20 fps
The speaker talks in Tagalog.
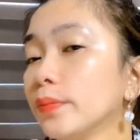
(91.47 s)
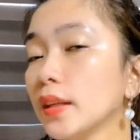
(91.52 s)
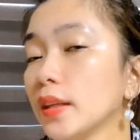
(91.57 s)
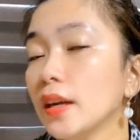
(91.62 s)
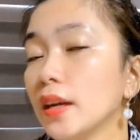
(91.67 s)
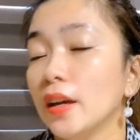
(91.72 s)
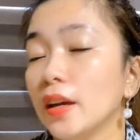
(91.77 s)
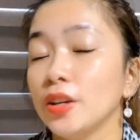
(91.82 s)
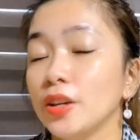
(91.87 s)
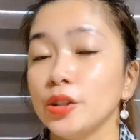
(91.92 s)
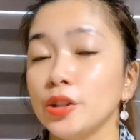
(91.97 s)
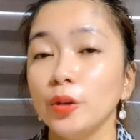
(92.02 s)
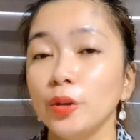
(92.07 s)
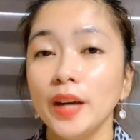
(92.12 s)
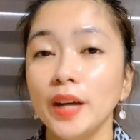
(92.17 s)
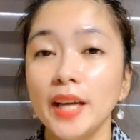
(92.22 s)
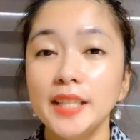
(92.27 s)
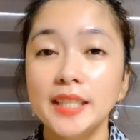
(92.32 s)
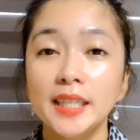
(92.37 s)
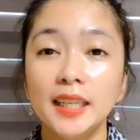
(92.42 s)
So guys,
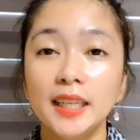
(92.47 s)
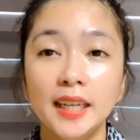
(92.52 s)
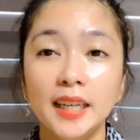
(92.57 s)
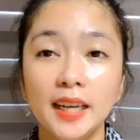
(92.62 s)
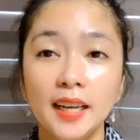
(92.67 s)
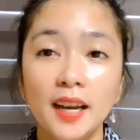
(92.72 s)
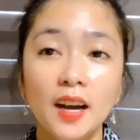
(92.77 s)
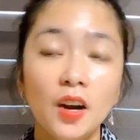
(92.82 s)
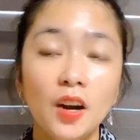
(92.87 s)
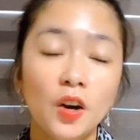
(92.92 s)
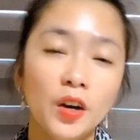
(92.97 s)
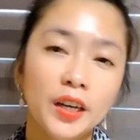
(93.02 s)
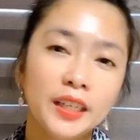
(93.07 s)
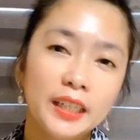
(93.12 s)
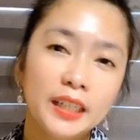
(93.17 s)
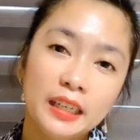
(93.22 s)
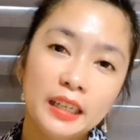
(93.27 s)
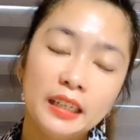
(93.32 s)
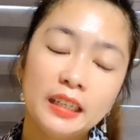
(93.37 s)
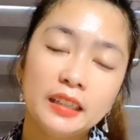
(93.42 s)
naglagay lang ako kanina
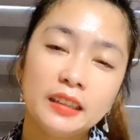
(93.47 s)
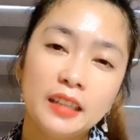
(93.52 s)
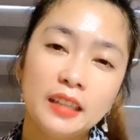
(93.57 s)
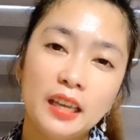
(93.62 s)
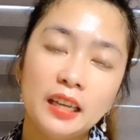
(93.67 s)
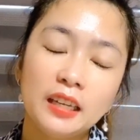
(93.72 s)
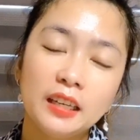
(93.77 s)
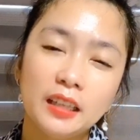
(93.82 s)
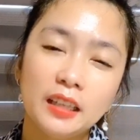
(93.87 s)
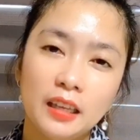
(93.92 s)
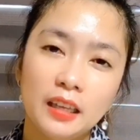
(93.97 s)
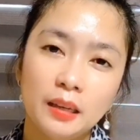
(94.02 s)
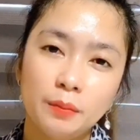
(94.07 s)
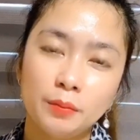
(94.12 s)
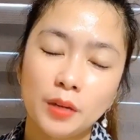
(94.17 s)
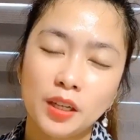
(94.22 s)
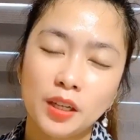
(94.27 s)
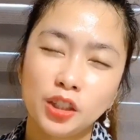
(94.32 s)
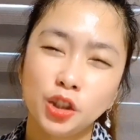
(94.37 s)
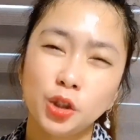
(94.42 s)
ng day cream. As
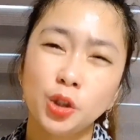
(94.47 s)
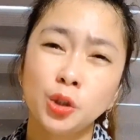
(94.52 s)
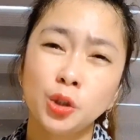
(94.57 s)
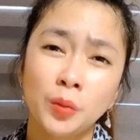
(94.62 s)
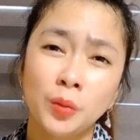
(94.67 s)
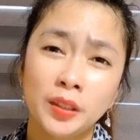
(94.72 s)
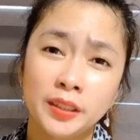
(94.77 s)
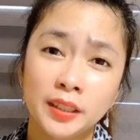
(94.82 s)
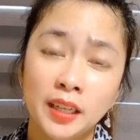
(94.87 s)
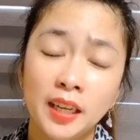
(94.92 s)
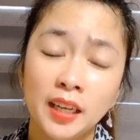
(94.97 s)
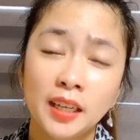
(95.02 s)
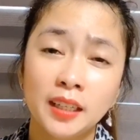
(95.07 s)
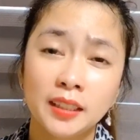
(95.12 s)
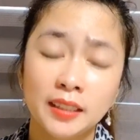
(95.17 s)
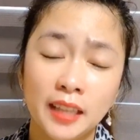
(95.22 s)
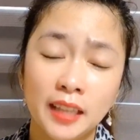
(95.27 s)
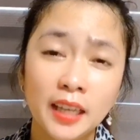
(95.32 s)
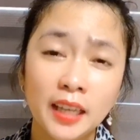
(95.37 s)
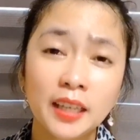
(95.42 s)
usual, day, day
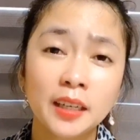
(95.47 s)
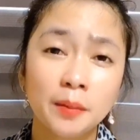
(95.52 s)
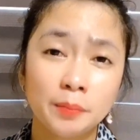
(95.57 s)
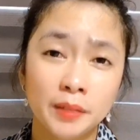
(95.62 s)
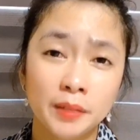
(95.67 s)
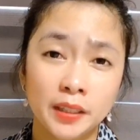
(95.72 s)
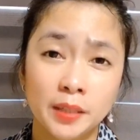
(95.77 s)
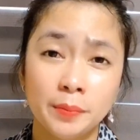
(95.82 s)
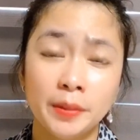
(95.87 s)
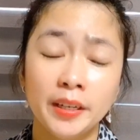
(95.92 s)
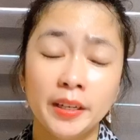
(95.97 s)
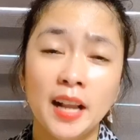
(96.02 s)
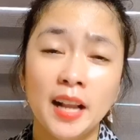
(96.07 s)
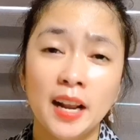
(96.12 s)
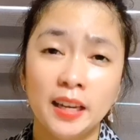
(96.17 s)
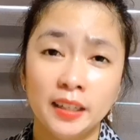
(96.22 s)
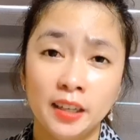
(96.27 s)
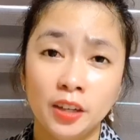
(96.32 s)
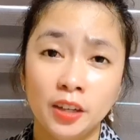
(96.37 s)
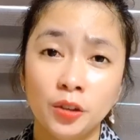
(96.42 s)
cream lang naman nilalagay
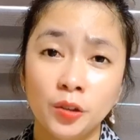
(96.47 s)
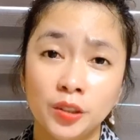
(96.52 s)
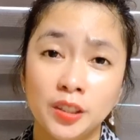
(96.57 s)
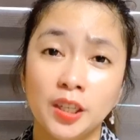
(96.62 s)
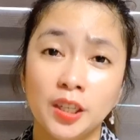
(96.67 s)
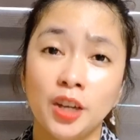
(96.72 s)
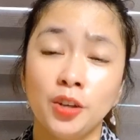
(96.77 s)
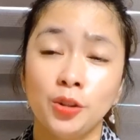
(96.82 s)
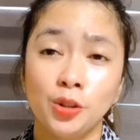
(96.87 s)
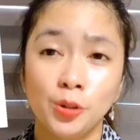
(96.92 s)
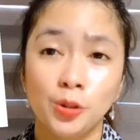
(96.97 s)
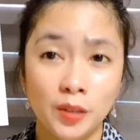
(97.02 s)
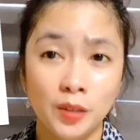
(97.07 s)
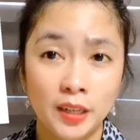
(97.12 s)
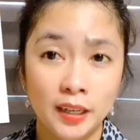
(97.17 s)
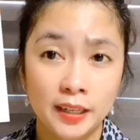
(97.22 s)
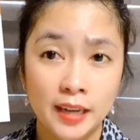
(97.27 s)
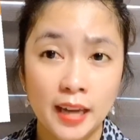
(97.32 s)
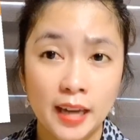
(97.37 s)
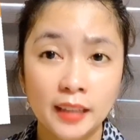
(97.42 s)
ko tsaka yung sulil
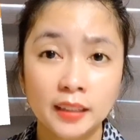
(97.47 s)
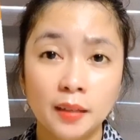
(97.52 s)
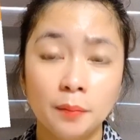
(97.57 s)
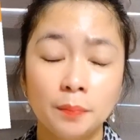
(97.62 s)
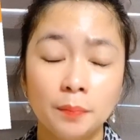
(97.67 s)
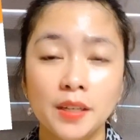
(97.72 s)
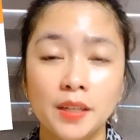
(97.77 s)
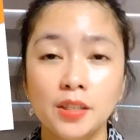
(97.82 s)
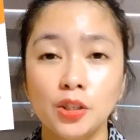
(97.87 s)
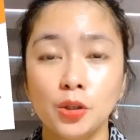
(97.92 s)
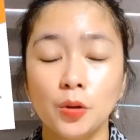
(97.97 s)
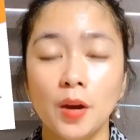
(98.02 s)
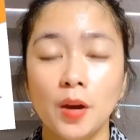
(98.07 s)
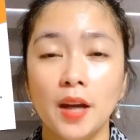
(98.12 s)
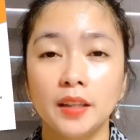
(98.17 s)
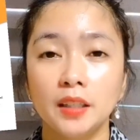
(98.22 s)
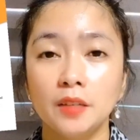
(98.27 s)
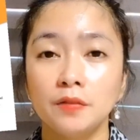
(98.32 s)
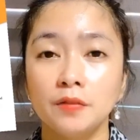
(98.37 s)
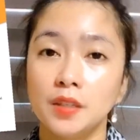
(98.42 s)
natin plus yung ating
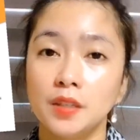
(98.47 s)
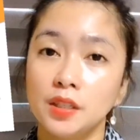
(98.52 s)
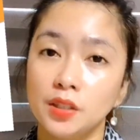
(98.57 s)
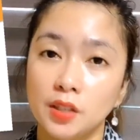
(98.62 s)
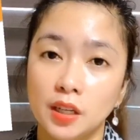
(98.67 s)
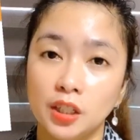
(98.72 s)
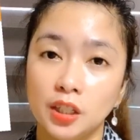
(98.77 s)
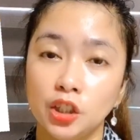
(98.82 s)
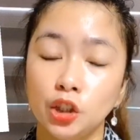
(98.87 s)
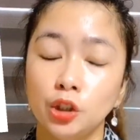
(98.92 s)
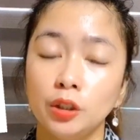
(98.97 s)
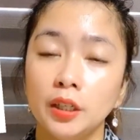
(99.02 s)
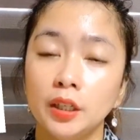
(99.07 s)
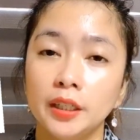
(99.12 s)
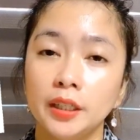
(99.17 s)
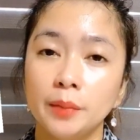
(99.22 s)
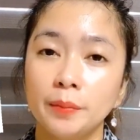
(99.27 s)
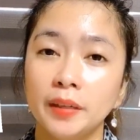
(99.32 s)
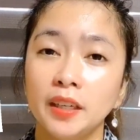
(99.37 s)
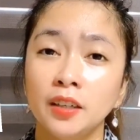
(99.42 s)
visage. Yun lang naman
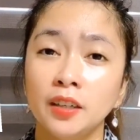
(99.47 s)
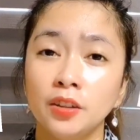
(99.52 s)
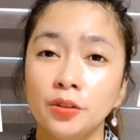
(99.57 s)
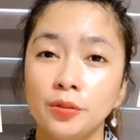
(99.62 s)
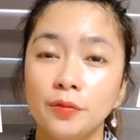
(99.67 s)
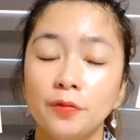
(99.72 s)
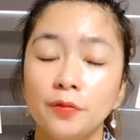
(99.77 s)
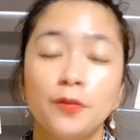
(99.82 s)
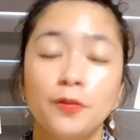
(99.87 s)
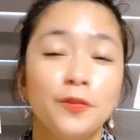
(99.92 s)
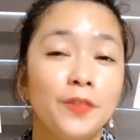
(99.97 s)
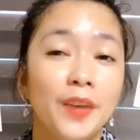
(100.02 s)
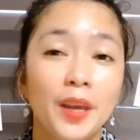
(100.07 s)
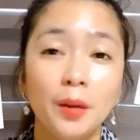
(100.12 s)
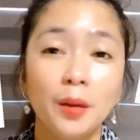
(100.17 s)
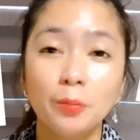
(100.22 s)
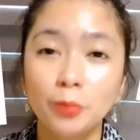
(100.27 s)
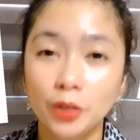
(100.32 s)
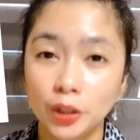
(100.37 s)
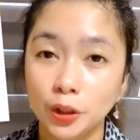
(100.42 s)
ang favorite
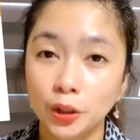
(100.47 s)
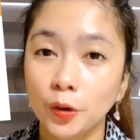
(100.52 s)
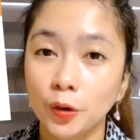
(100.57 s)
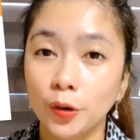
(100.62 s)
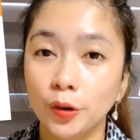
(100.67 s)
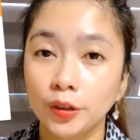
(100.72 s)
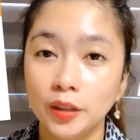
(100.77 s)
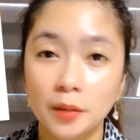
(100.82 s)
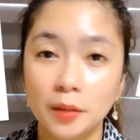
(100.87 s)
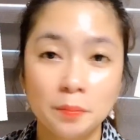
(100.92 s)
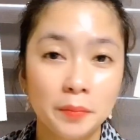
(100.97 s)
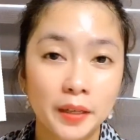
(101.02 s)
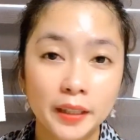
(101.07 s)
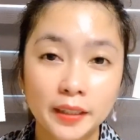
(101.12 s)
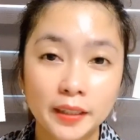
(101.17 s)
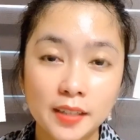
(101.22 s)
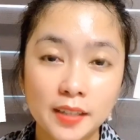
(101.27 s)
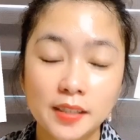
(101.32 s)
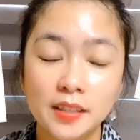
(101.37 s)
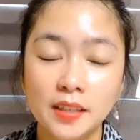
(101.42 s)
kong gamitin
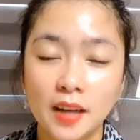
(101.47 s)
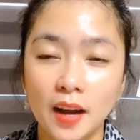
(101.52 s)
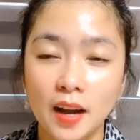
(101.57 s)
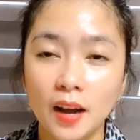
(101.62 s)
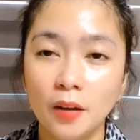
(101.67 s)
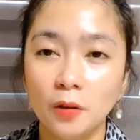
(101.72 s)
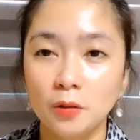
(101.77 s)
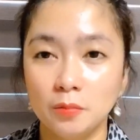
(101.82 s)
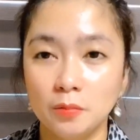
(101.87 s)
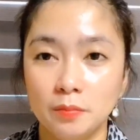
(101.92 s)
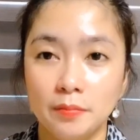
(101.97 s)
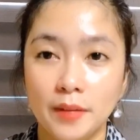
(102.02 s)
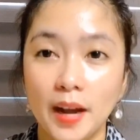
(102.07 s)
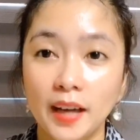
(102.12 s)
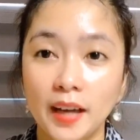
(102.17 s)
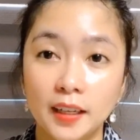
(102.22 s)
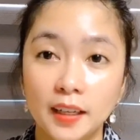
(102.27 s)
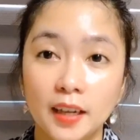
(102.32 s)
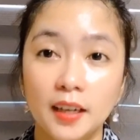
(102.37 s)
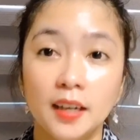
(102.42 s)
sa umaga.
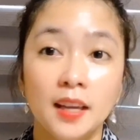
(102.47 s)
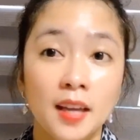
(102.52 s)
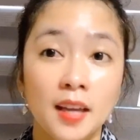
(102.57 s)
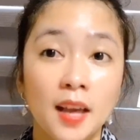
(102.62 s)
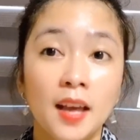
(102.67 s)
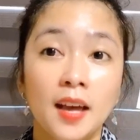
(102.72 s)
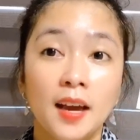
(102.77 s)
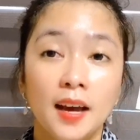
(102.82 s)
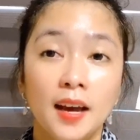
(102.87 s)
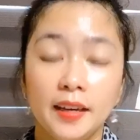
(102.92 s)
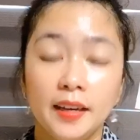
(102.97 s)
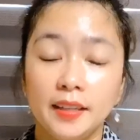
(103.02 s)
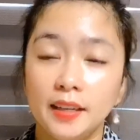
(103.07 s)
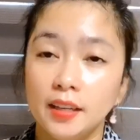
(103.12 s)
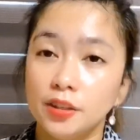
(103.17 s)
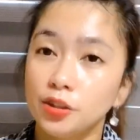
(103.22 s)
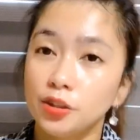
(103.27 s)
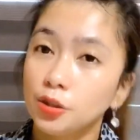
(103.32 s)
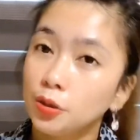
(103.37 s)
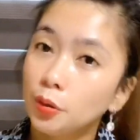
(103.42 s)
Ayan,
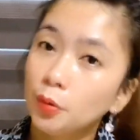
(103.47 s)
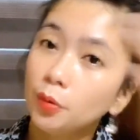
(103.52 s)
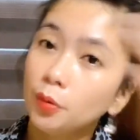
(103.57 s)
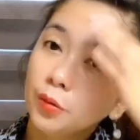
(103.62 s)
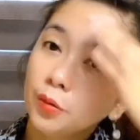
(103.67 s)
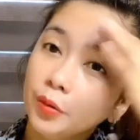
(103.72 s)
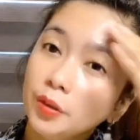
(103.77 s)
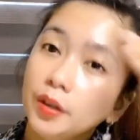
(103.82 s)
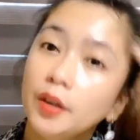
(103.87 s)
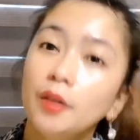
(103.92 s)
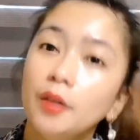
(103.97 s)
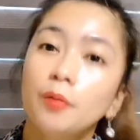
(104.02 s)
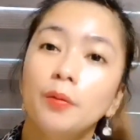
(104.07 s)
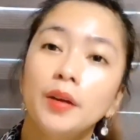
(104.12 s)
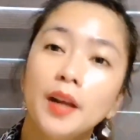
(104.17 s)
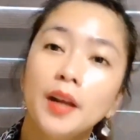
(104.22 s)
so wala pang